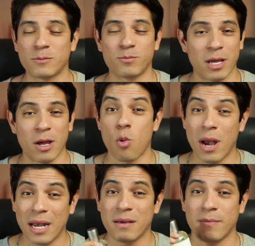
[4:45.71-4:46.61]
Porque
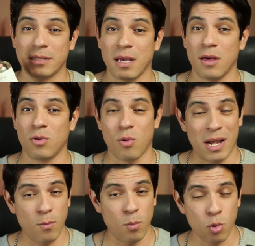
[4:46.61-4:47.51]
huele demasiado,
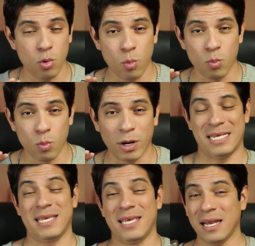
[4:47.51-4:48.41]
huele muy, muy, muy
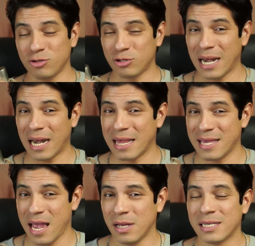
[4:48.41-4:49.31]
rico. ¿Quieres usarla a
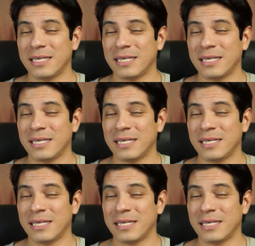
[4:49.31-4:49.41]
diario?